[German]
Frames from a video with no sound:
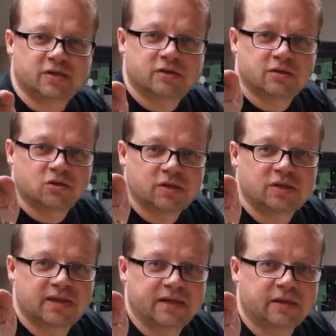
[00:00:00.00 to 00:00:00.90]
jetzt da so
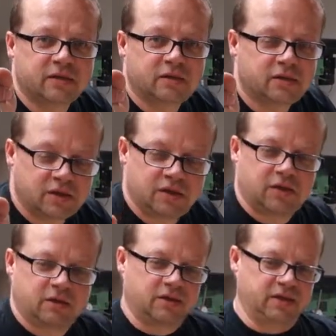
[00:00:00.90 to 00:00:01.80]
hinzeige.
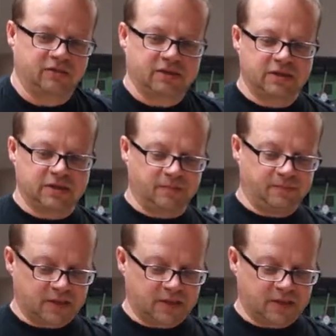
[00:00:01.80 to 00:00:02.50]
Eher witzig.